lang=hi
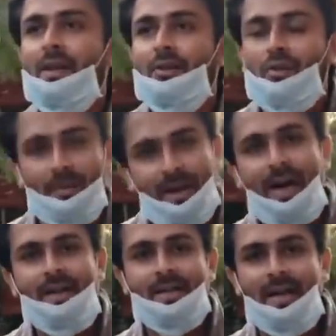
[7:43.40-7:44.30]
तो कल मैं
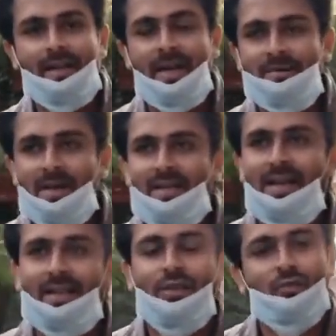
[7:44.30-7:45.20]
आठ साढ़े आठ के आसपास गया
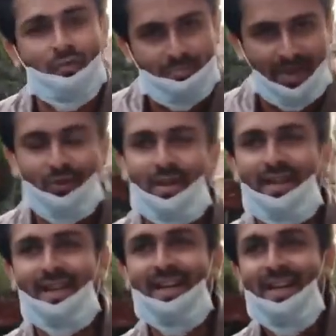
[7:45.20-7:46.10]
था तो वो बंद हो गया
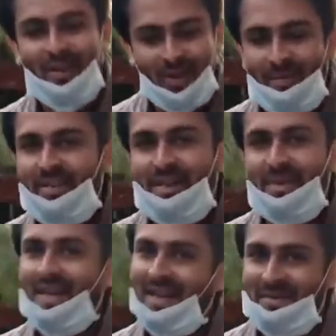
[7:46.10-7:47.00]
था तो अभी छः
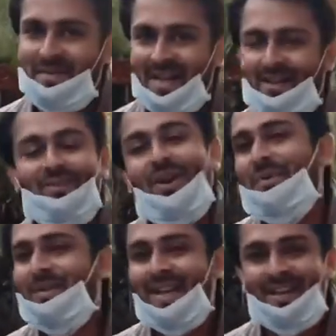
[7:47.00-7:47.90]
बजे अभी जा रहा हूँ और
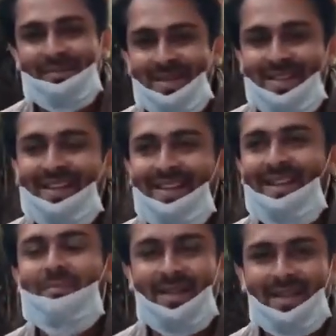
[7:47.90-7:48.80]
मैं जाके फिर से
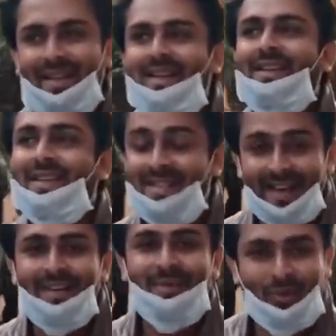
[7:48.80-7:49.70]
फिर से नहीं
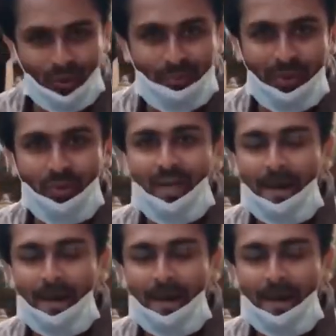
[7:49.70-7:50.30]
जाके मैं दूध पीऊँगा